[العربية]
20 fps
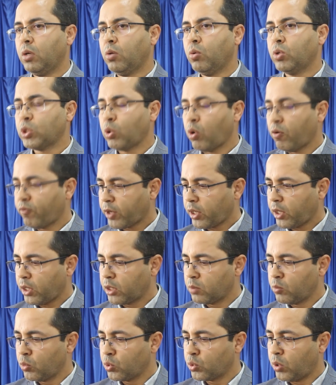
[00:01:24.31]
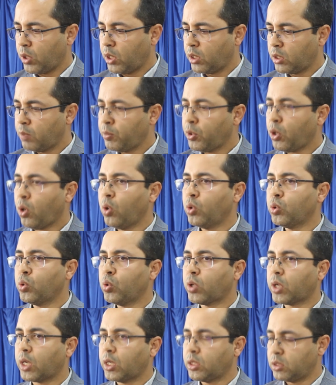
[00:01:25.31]
وتوافقنا على هذا الموضوع هذا
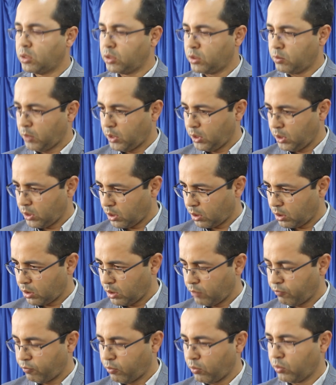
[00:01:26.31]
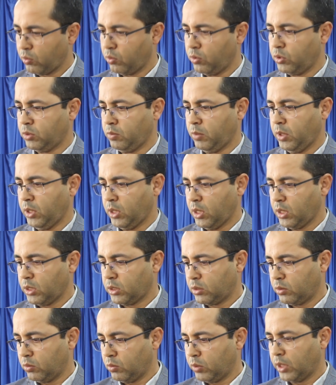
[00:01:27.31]
بحضور رئيس الجمعيه لفضوه
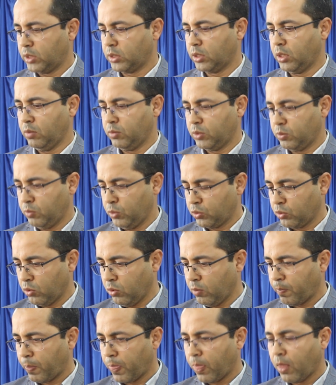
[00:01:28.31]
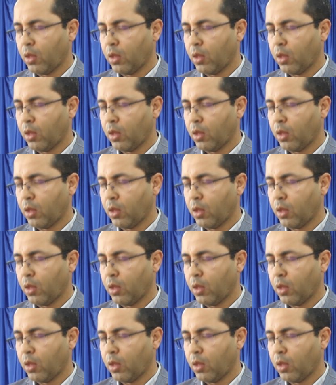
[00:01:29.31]
الجمعيات كيتكلم سميتهم